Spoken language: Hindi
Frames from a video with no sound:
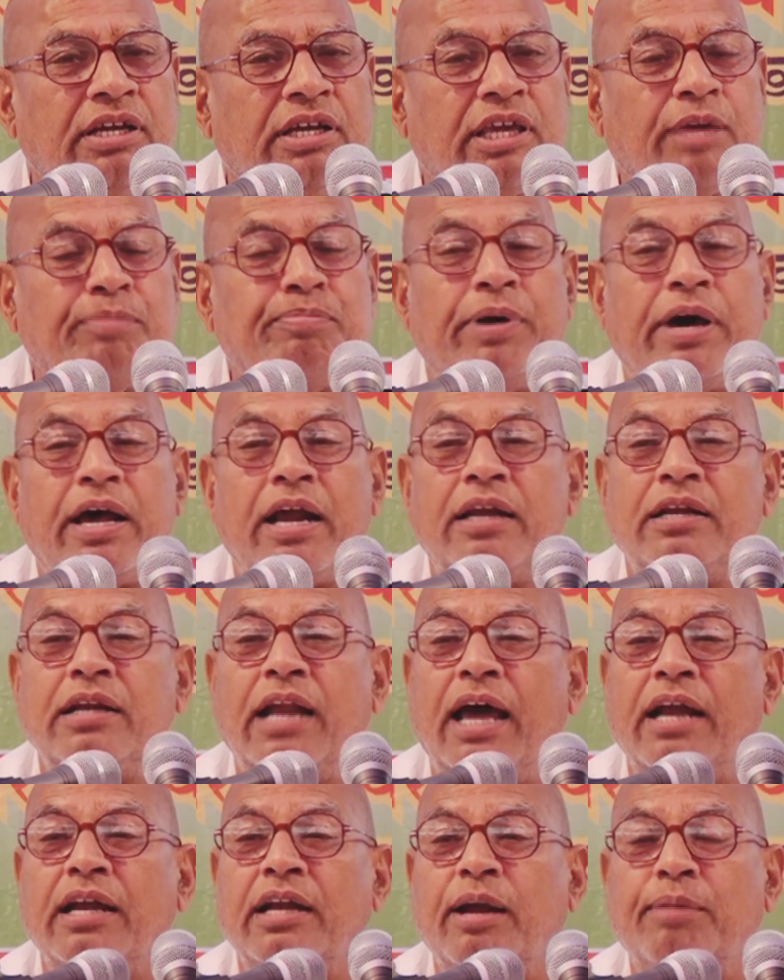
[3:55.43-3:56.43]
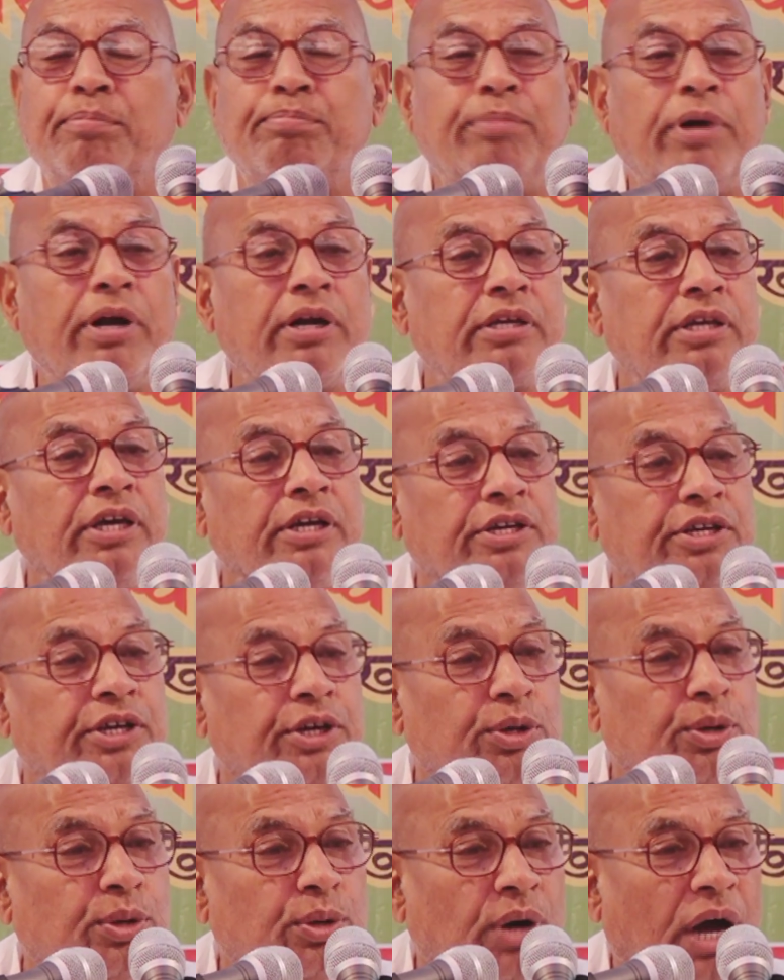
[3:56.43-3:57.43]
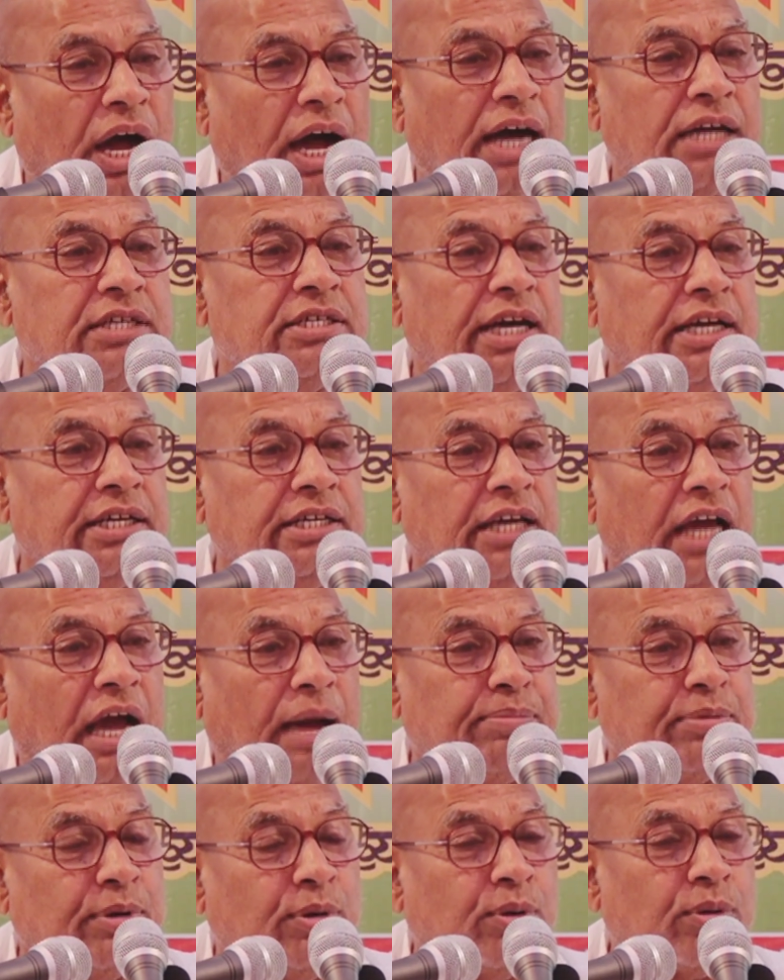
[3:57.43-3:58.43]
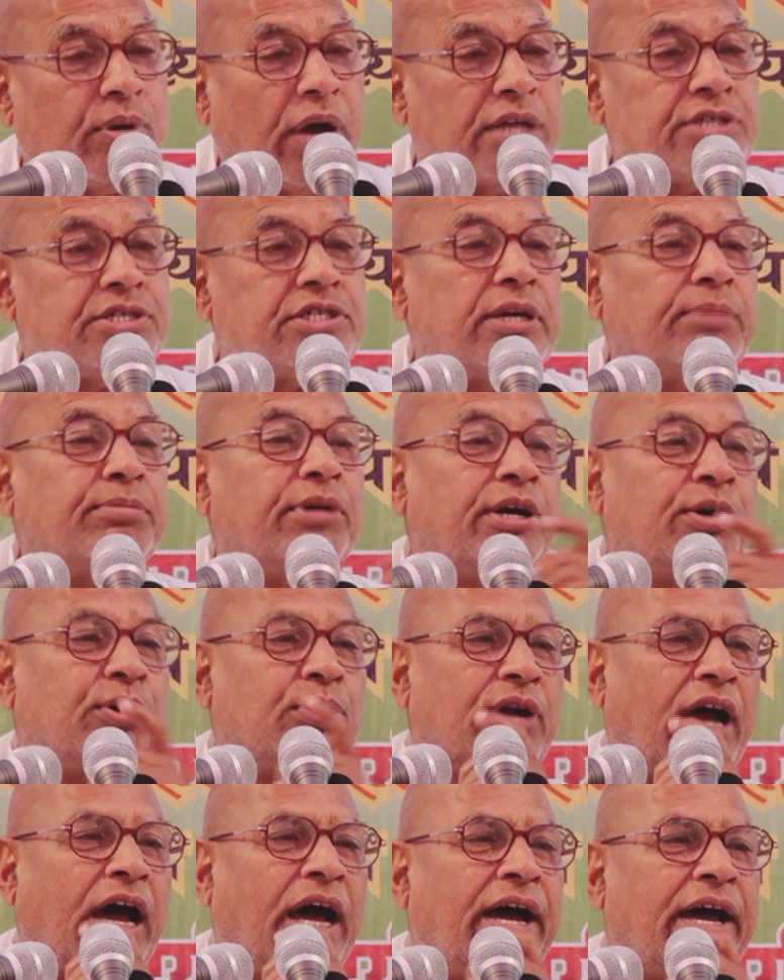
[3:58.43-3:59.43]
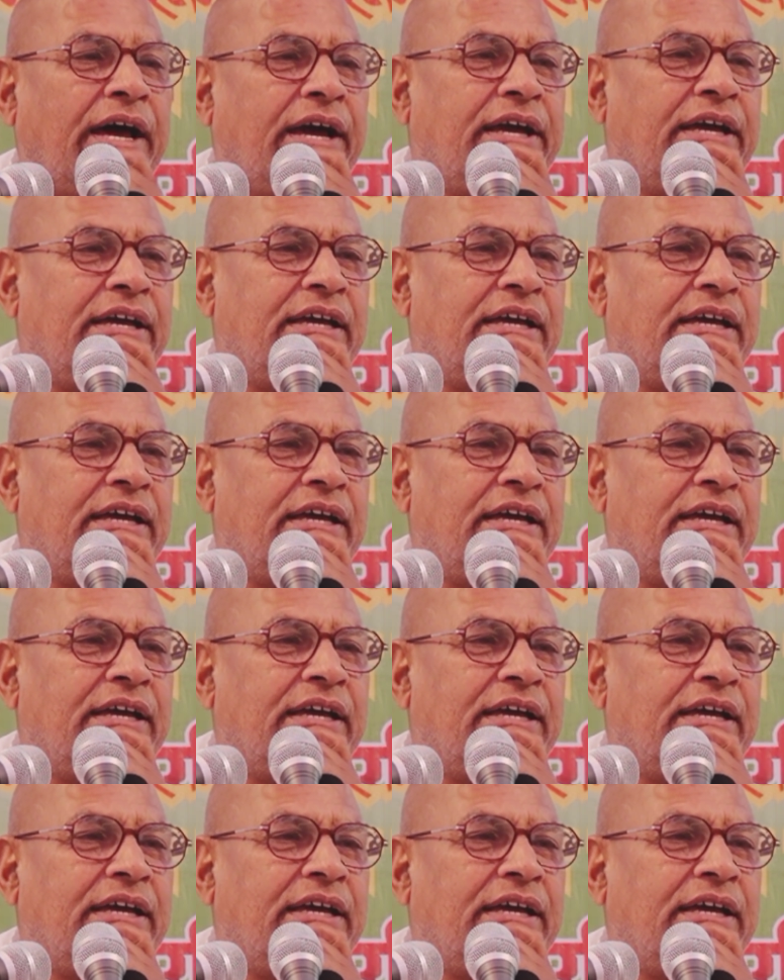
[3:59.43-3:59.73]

कि फलना नंबर के गिरोह आ जाइए आप लोगों का समय हो रहा है